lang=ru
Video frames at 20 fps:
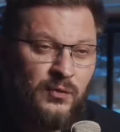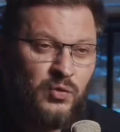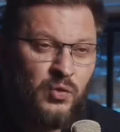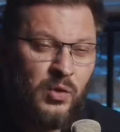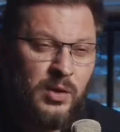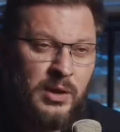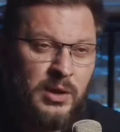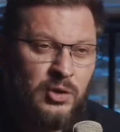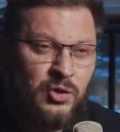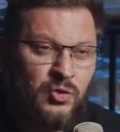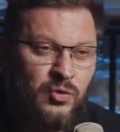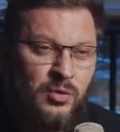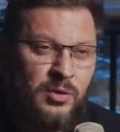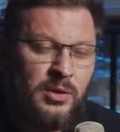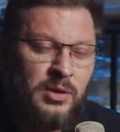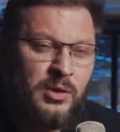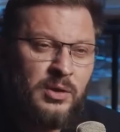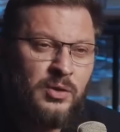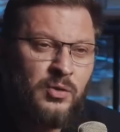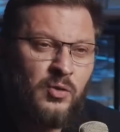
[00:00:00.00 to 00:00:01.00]
все
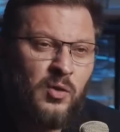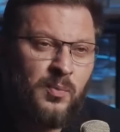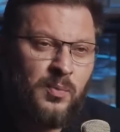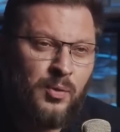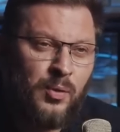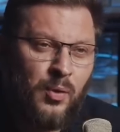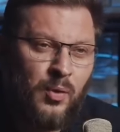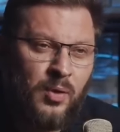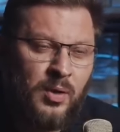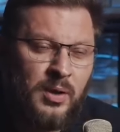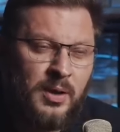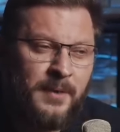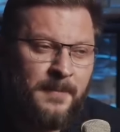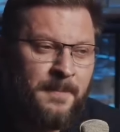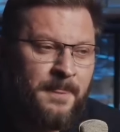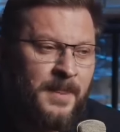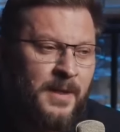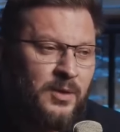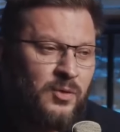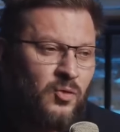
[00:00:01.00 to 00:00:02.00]
хорошо, то плохо,
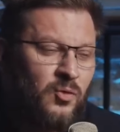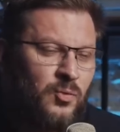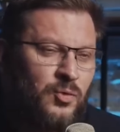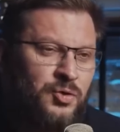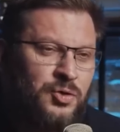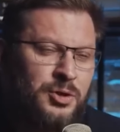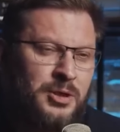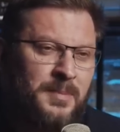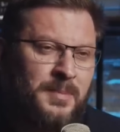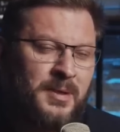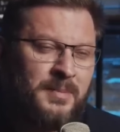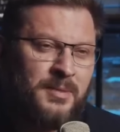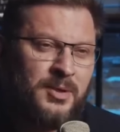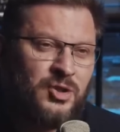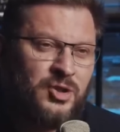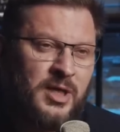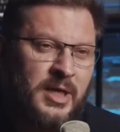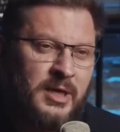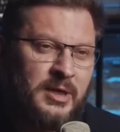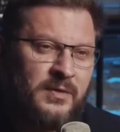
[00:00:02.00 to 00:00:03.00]
то мужчина
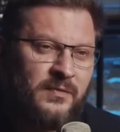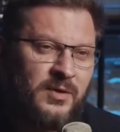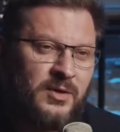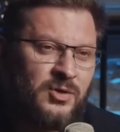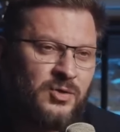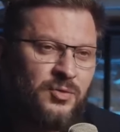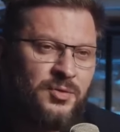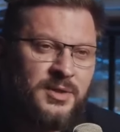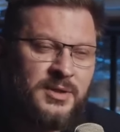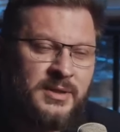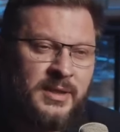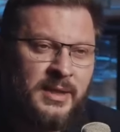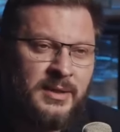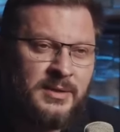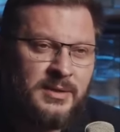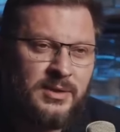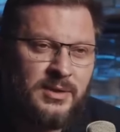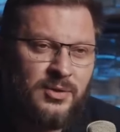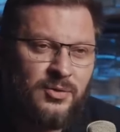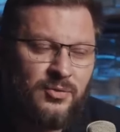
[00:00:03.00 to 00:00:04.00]
приближает вас, то
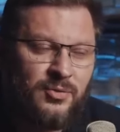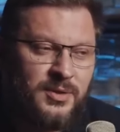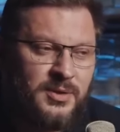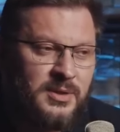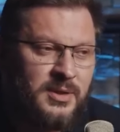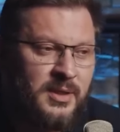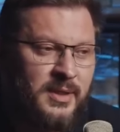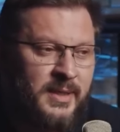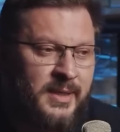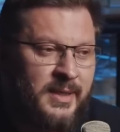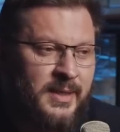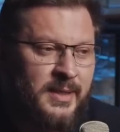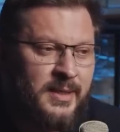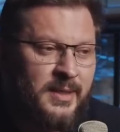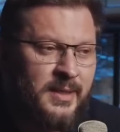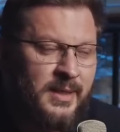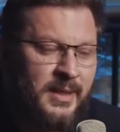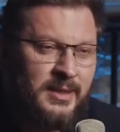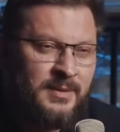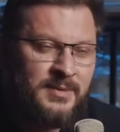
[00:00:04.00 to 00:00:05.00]
дистанцируется.
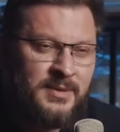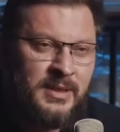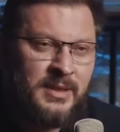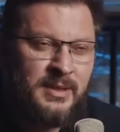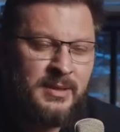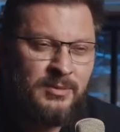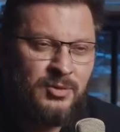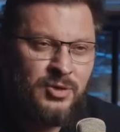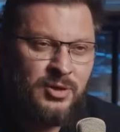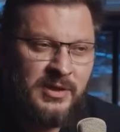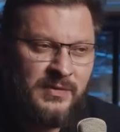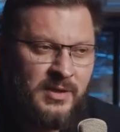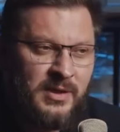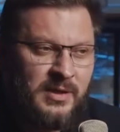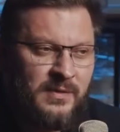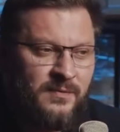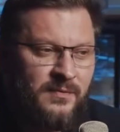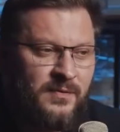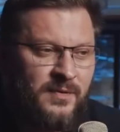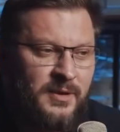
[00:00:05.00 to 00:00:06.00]
И рядом с таким
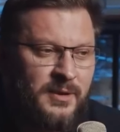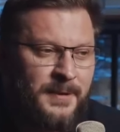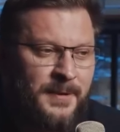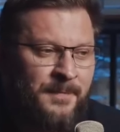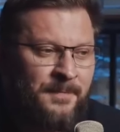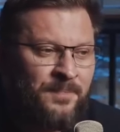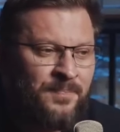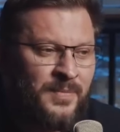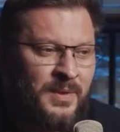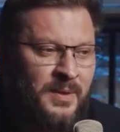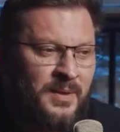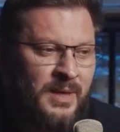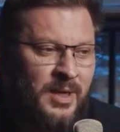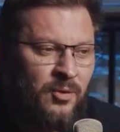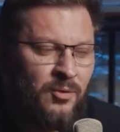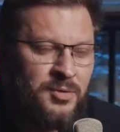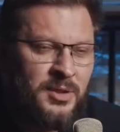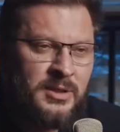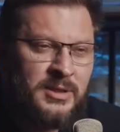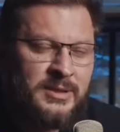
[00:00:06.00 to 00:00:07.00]
человеком вы
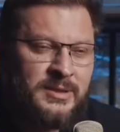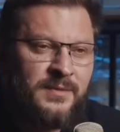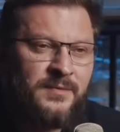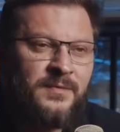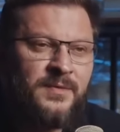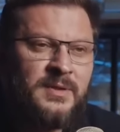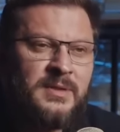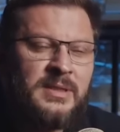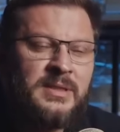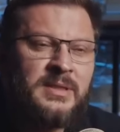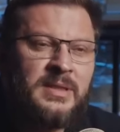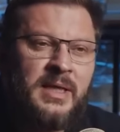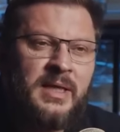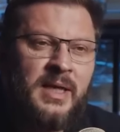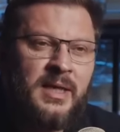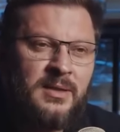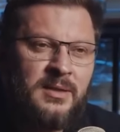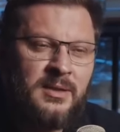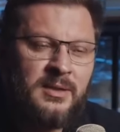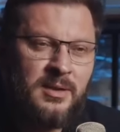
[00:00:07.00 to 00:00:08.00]
находитесь в
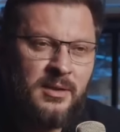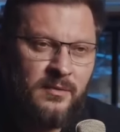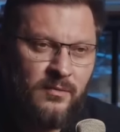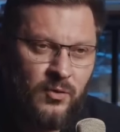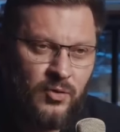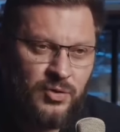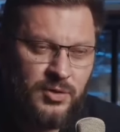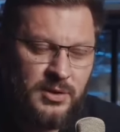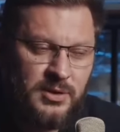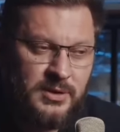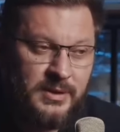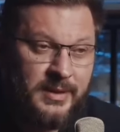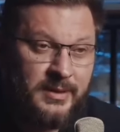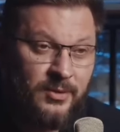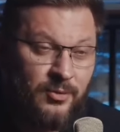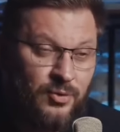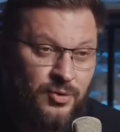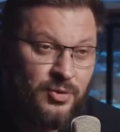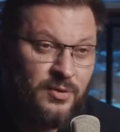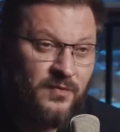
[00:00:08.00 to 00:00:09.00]
состоянии тревожности.
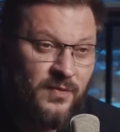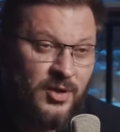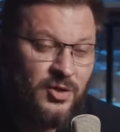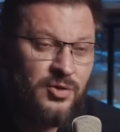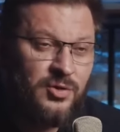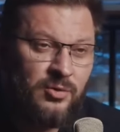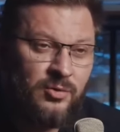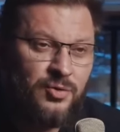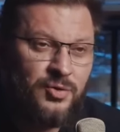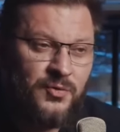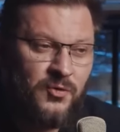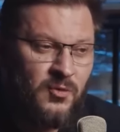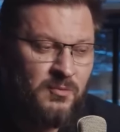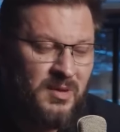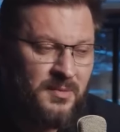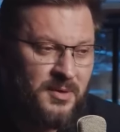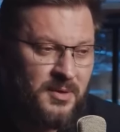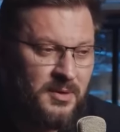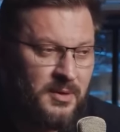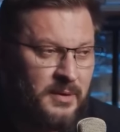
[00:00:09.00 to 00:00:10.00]
Это очень важный ключевой
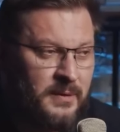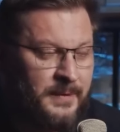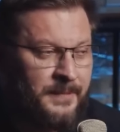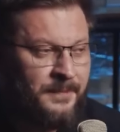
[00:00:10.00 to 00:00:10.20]
момент.